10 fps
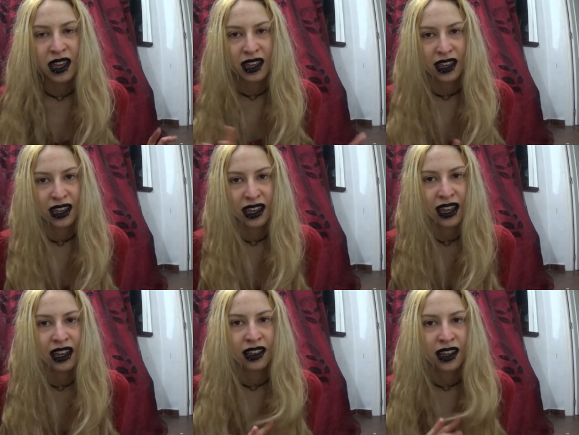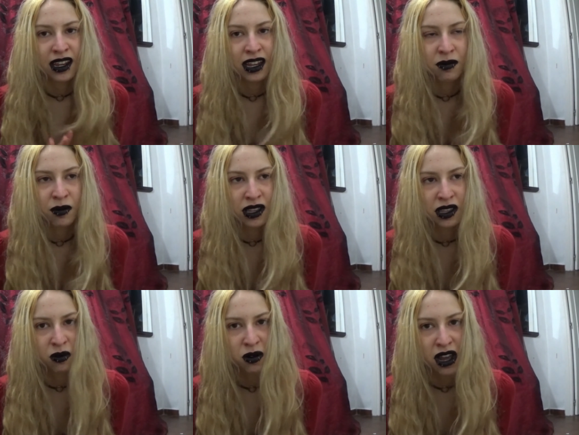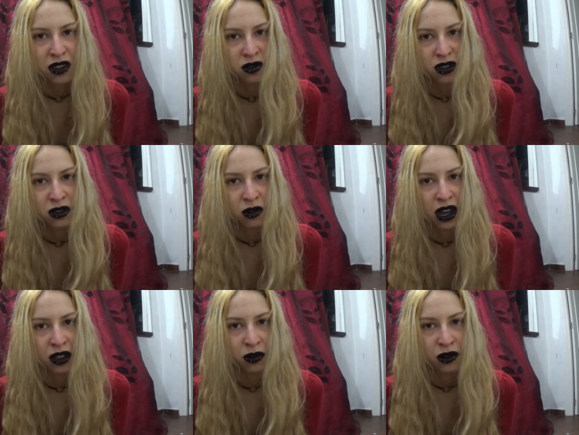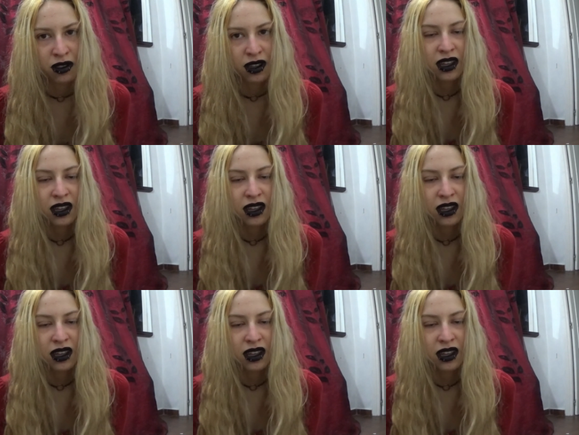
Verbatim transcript: que él tenía 21 años y yo 14.